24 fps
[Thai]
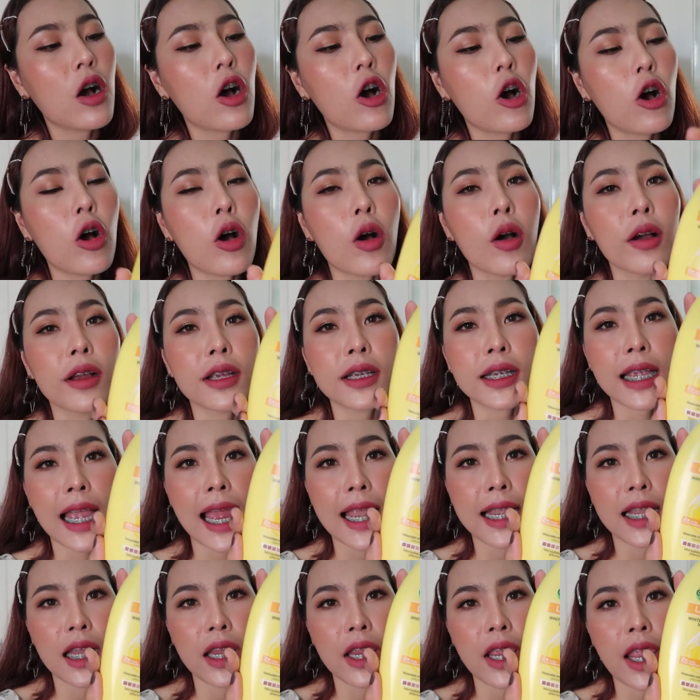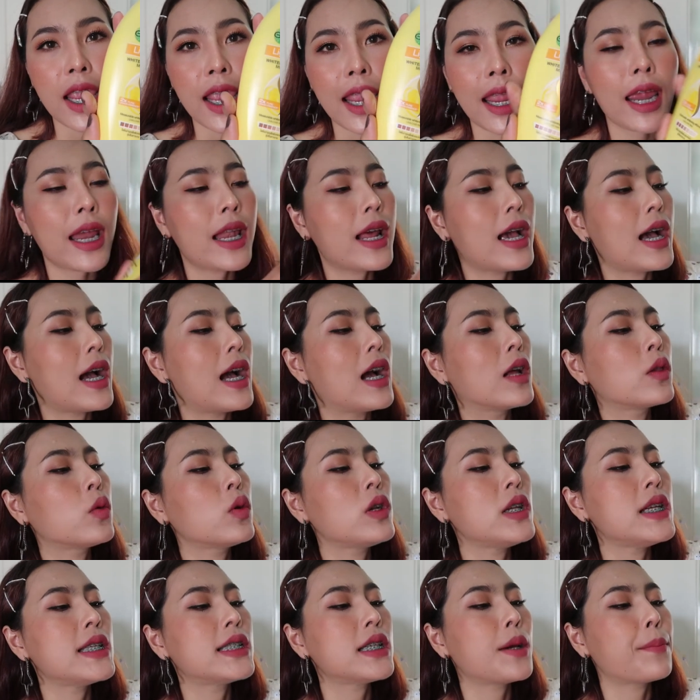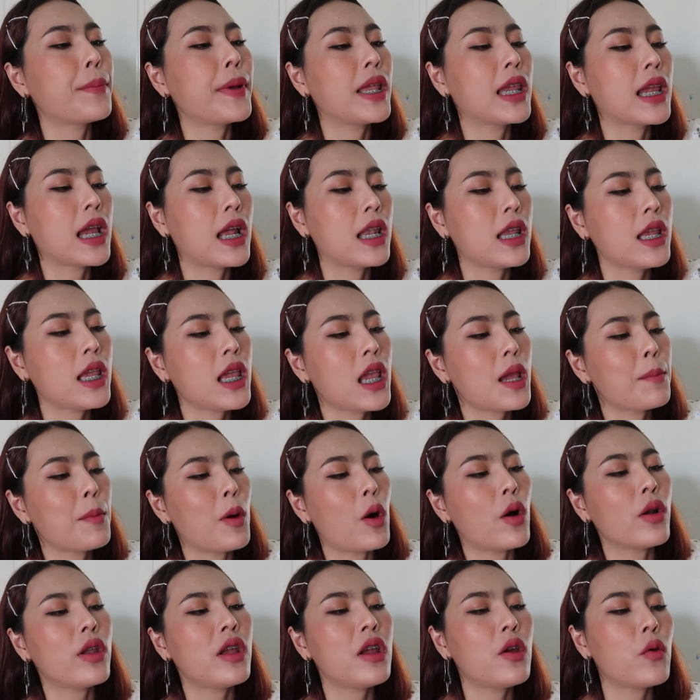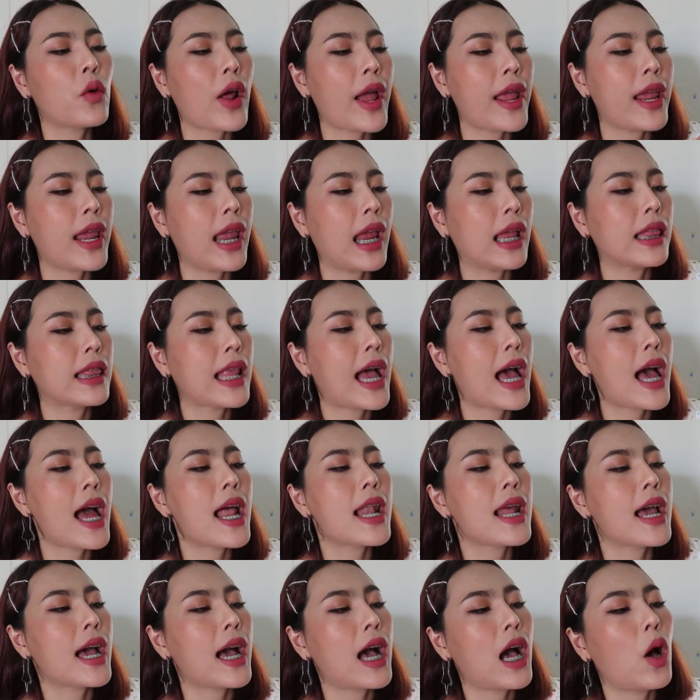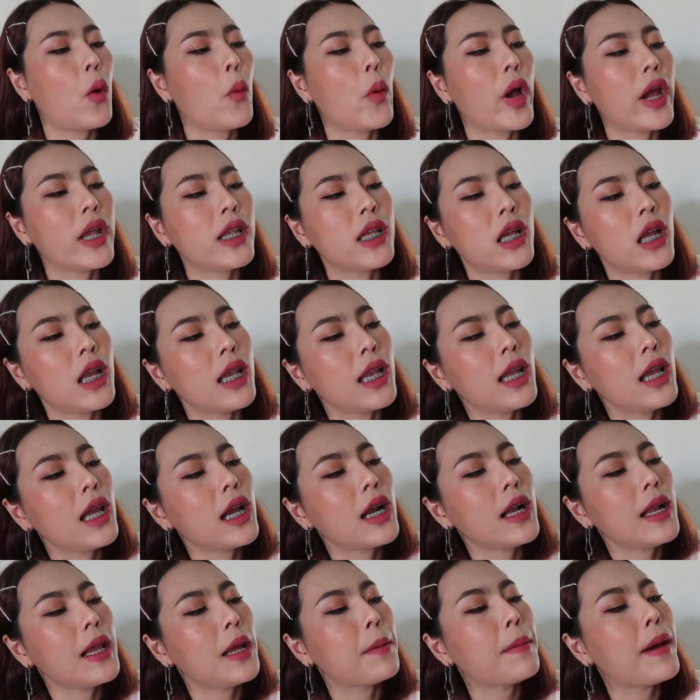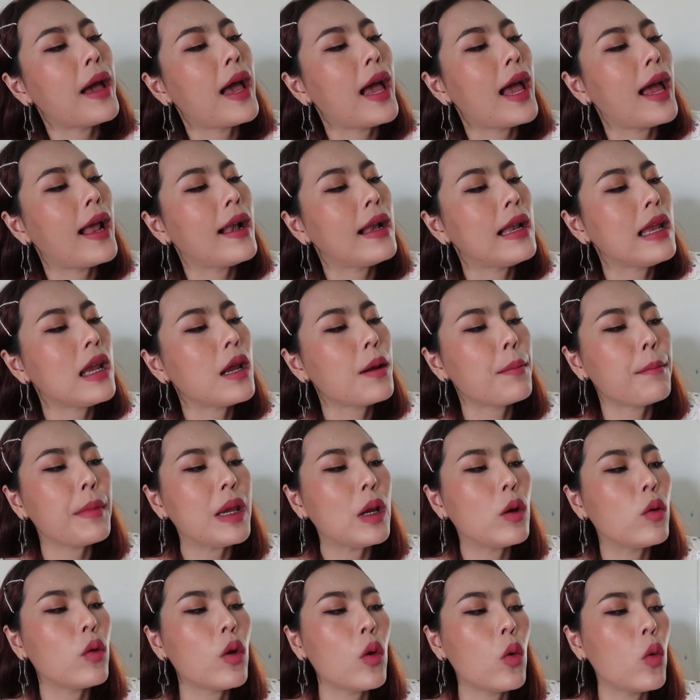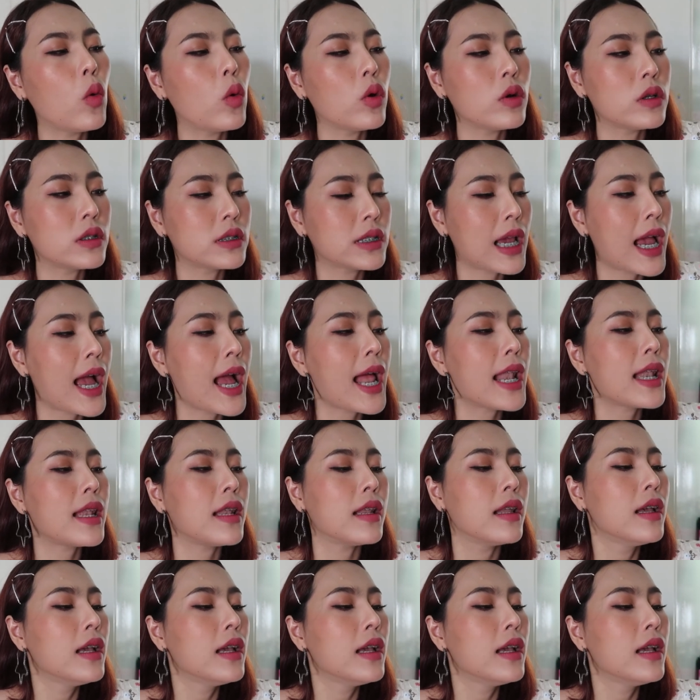ห้อกานิเย่นะคะตัวนี้จะเป็นกานิเย่บอดี้ไวท์เอ็กต้านะคะไวท์เทนนิ่งรีแพร์ลิ่งมิลโลชั่น